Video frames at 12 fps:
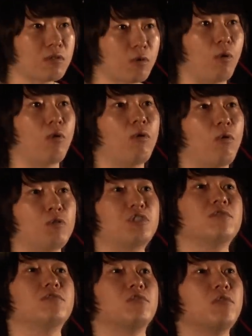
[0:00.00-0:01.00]
と落
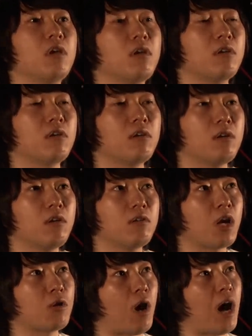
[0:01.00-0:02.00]
ちるんですよね。
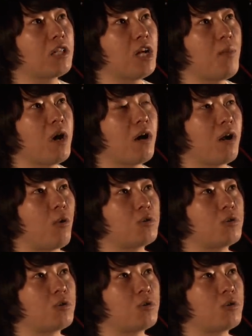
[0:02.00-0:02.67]
だけど頭から